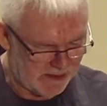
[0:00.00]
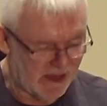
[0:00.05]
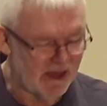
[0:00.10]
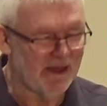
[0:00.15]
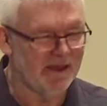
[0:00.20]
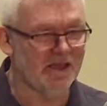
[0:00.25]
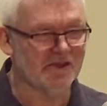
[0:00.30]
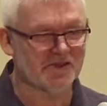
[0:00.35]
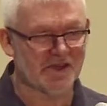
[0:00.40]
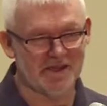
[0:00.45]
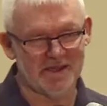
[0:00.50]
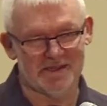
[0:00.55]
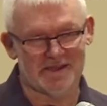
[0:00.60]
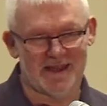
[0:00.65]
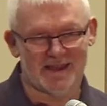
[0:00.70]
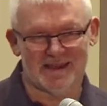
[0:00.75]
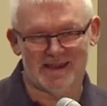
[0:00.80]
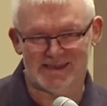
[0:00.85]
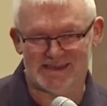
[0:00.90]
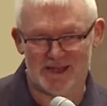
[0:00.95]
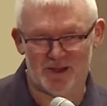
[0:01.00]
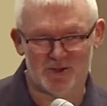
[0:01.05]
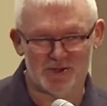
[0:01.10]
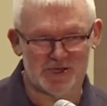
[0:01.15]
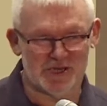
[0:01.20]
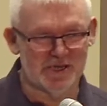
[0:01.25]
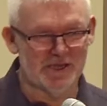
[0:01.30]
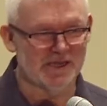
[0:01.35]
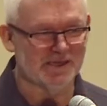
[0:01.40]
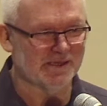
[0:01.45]
Jeżeli takie
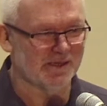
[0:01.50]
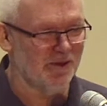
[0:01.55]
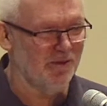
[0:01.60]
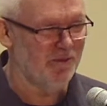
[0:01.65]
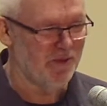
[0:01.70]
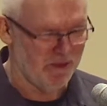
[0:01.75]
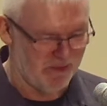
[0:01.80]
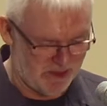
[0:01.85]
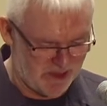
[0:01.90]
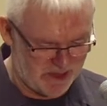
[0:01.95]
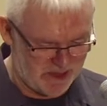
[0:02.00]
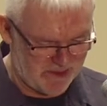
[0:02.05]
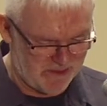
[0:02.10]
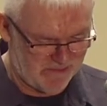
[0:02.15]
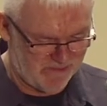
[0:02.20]
założenie zrobimy,